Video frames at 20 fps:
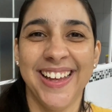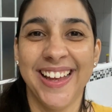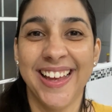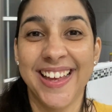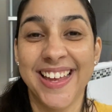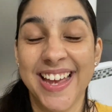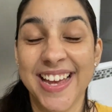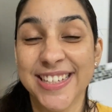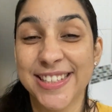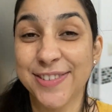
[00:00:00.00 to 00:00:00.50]

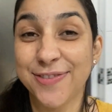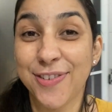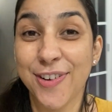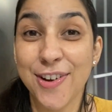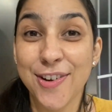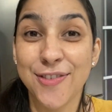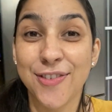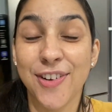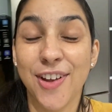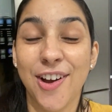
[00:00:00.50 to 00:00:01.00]
E esse foi
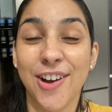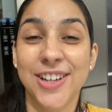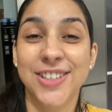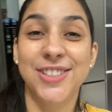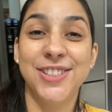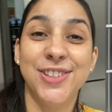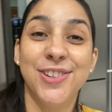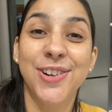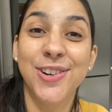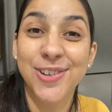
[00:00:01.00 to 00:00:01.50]
o vlog
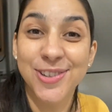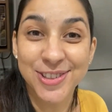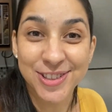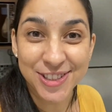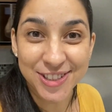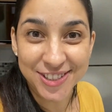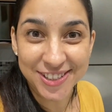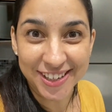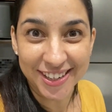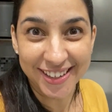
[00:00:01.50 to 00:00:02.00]
de
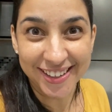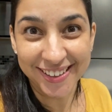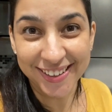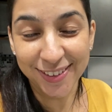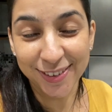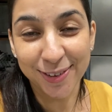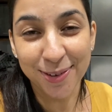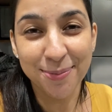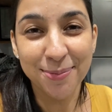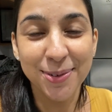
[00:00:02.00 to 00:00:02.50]
hoje, gente.
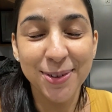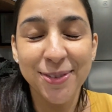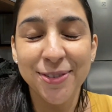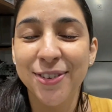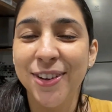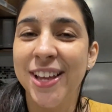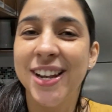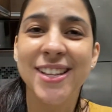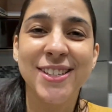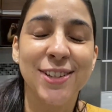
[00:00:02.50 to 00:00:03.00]
Eu tô muito
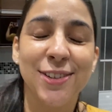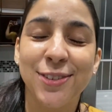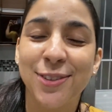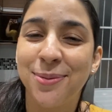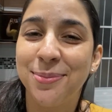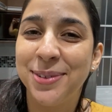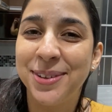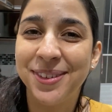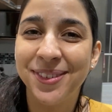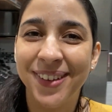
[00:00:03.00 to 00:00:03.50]
feliz, eu tô
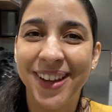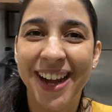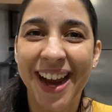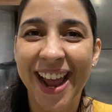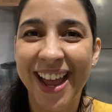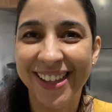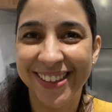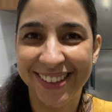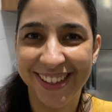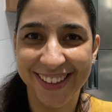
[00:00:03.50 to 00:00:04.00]
muito
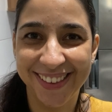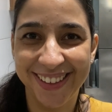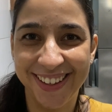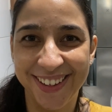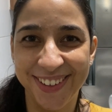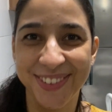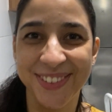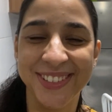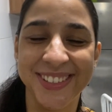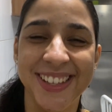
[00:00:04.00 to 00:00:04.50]
grata a
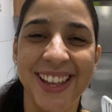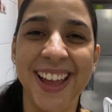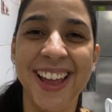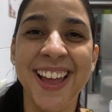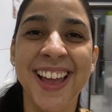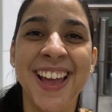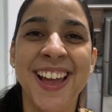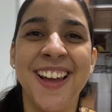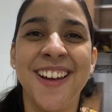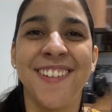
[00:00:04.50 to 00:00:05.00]
Deus,
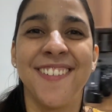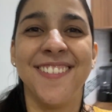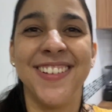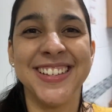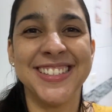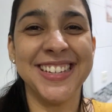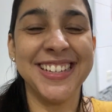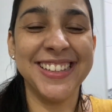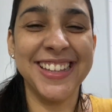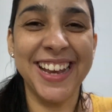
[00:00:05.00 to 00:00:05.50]
né? Com
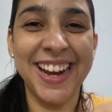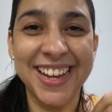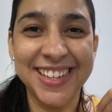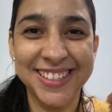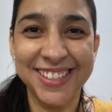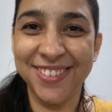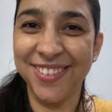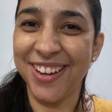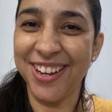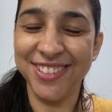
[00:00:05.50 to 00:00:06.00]
essa
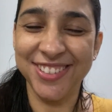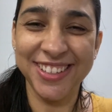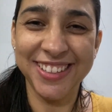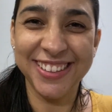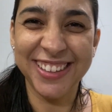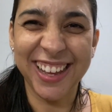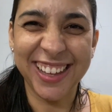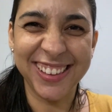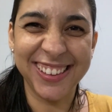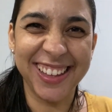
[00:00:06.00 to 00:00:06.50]
interação que a gente
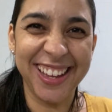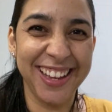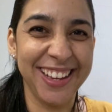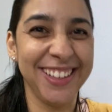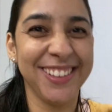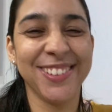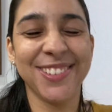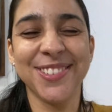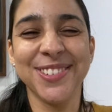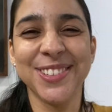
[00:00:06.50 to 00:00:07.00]
tá
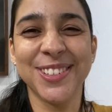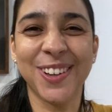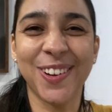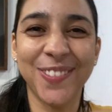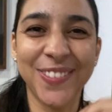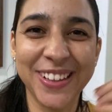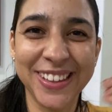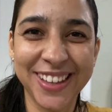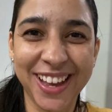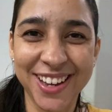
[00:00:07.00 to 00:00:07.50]
tendo, com os
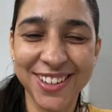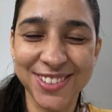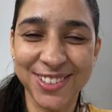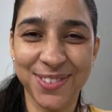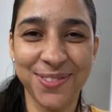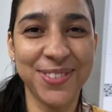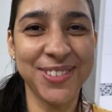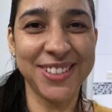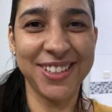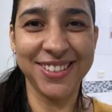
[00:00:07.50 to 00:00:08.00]
comentários
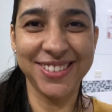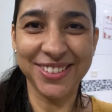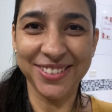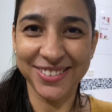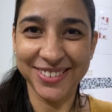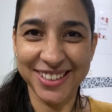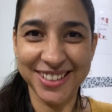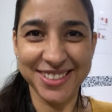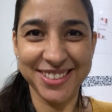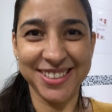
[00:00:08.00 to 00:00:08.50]
que vocês estão
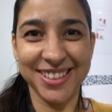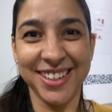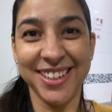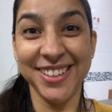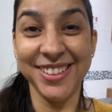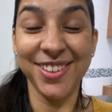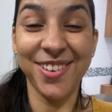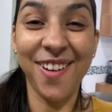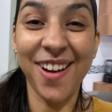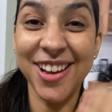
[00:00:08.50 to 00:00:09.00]

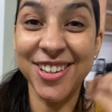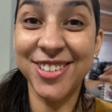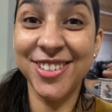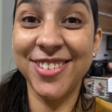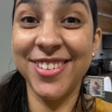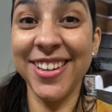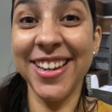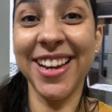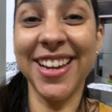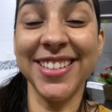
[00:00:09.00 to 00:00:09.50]
deixando, com as
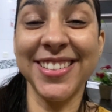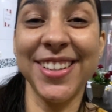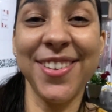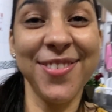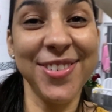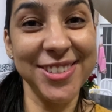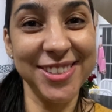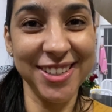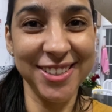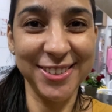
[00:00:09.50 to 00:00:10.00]
dicas que
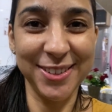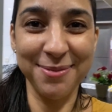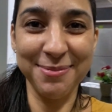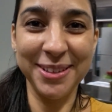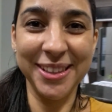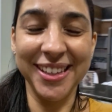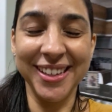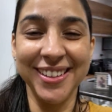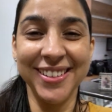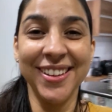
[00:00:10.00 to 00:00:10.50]
vocês estão me
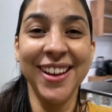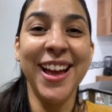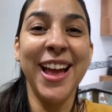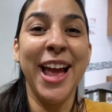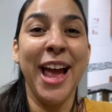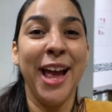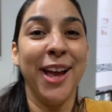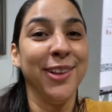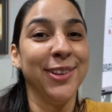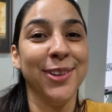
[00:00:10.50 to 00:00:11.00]
dando.
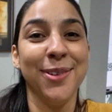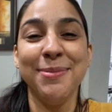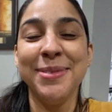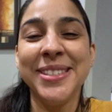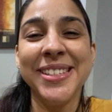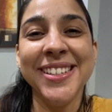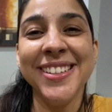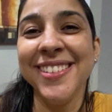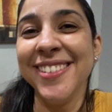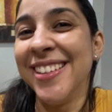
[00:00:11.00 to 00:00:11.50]
Eu tô me
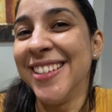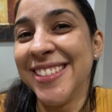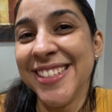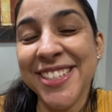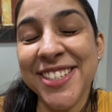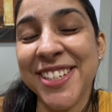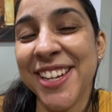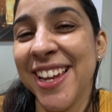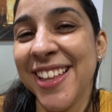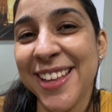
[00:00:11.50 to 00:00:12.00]
sentindo assim
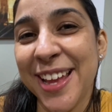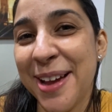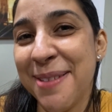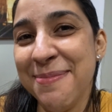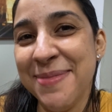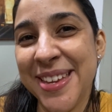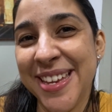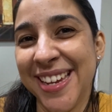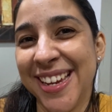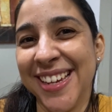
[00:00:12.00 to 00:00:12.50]
cheia de
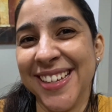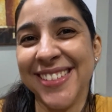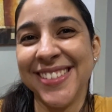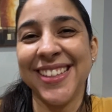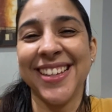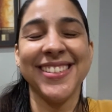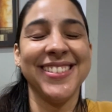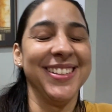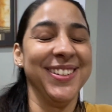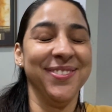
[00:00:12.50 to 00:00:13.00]
amigas,
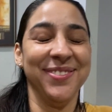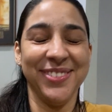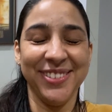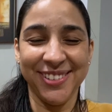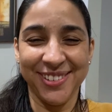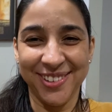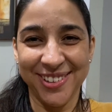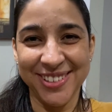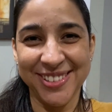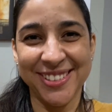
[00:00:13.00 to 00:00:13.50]
tá sendo
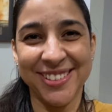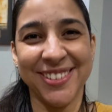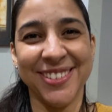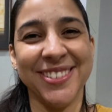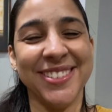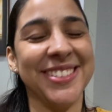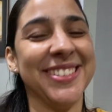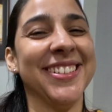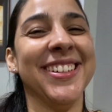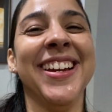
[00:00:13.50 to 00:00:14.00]
muito
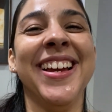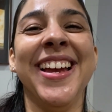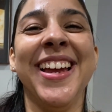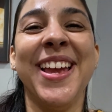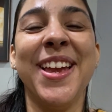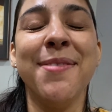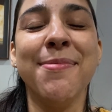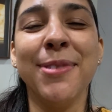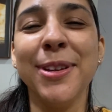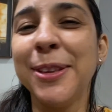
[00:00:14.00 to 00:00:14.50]
gostoso.
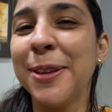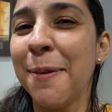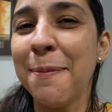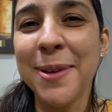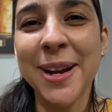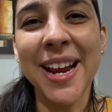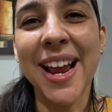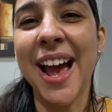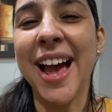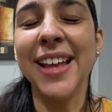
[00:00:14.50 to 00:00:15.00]
E muito
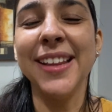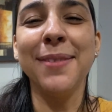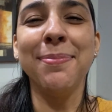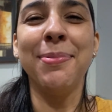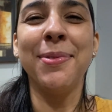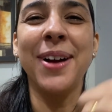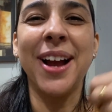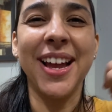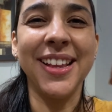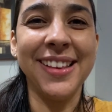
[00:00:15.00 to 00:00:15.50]
obrigada
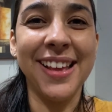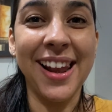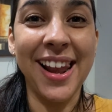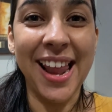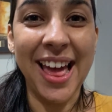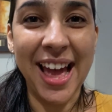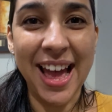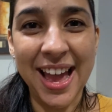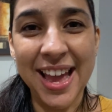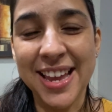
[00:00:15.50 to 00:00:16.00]
por cada
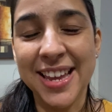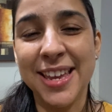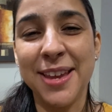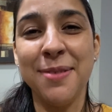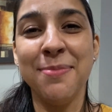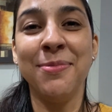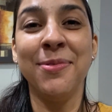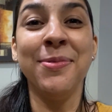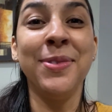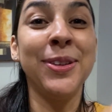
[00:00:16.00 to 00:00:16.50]
like,
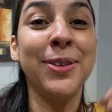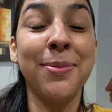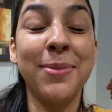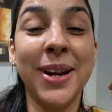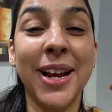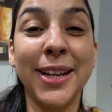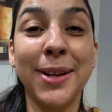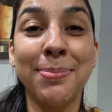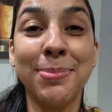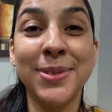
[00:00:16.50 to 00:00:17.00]
muito
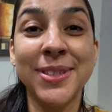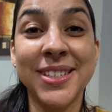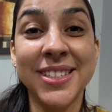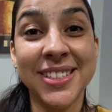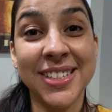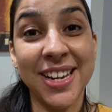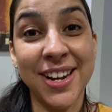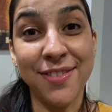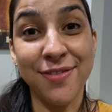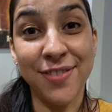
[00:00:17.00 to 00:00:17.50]
obrigada por se
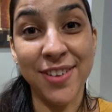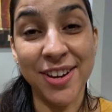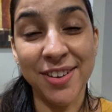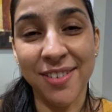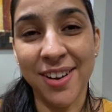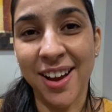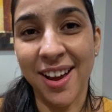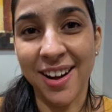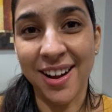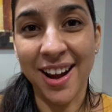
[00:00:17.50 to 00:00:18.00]
inscrever no
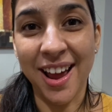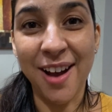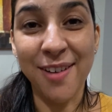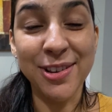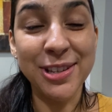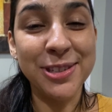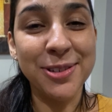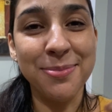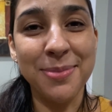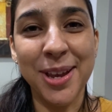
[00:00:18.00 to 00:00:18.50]
canal,
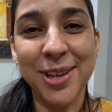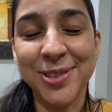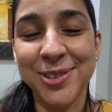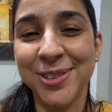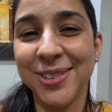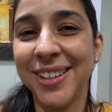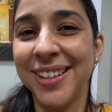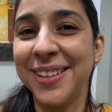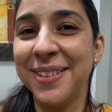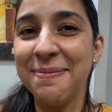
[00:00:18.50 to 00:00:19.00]
isso me
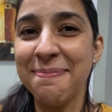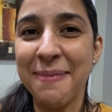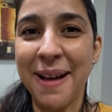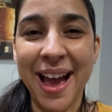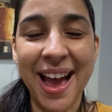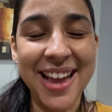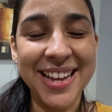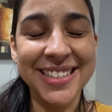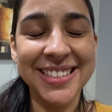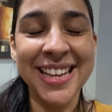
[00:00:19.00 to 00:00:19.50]
ajuda
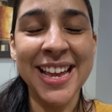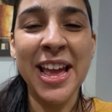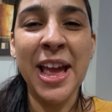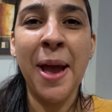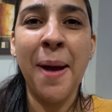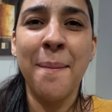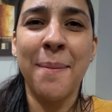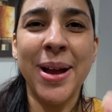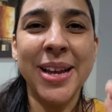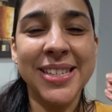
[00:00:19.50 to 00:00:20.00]
demais.
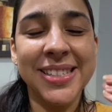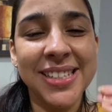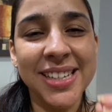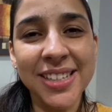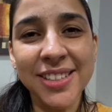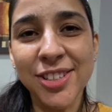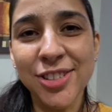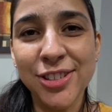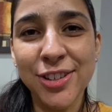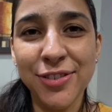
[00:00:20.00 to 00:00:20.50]
Mas
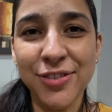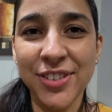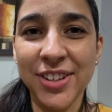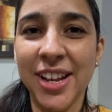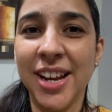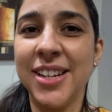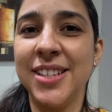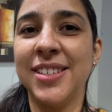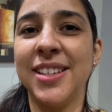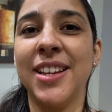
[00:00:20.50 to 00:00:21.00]
antes de
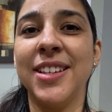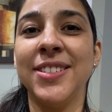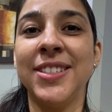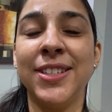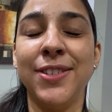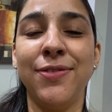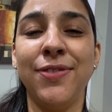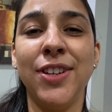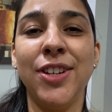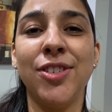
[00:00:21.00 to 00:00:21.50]
finalizar
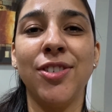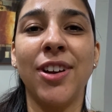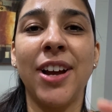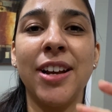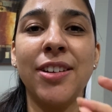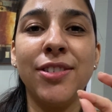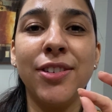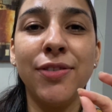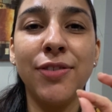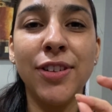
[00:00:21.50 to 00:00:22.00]
esse vídeo, eu
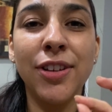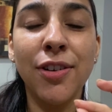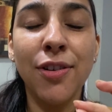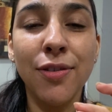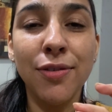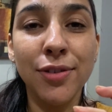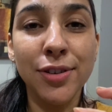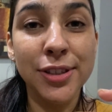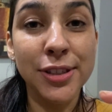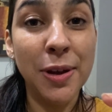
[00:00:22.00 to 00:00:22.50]
quero dividir
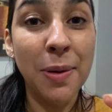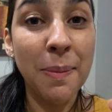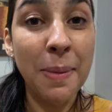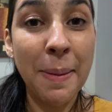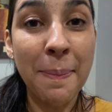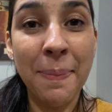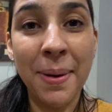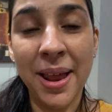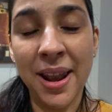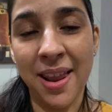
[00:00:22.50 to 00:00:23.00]
com você uma
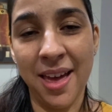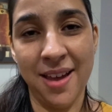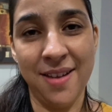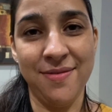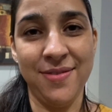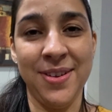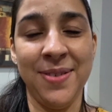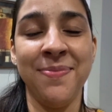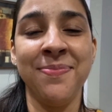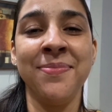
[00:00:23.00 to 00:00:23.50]

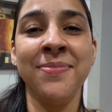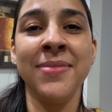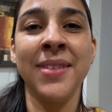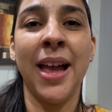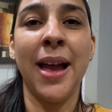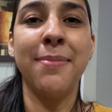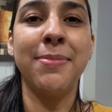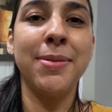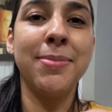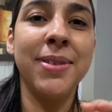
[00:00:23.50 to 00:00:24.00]
palavra.
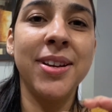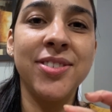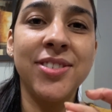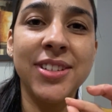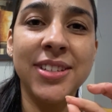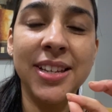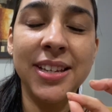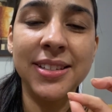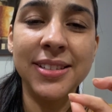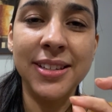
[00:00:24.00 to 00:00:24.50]
A Bíblia
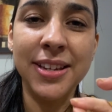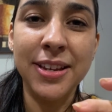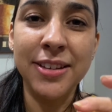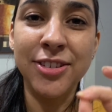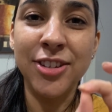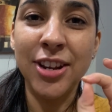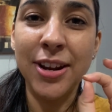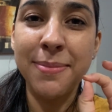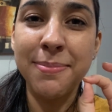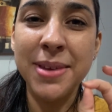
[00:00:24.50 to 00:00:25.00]
diz assim, em
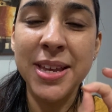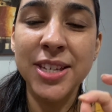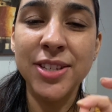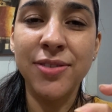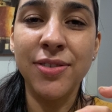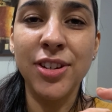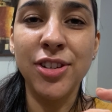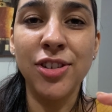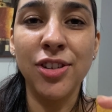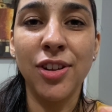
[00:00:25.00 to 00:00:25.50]
Jeremias
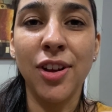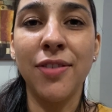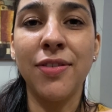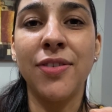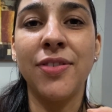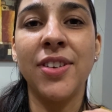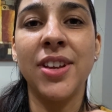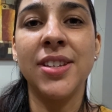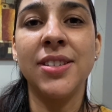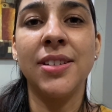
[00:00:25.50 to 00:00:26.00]
29,
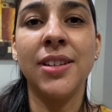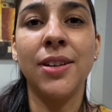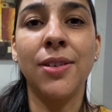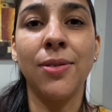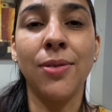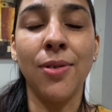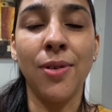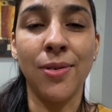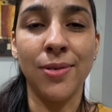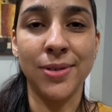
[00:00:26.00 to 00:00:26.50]

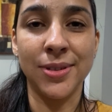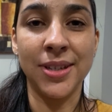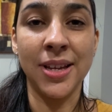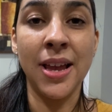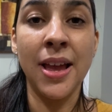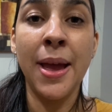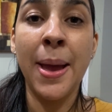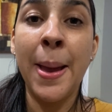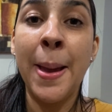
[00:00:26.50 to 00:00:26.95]
versículo 11...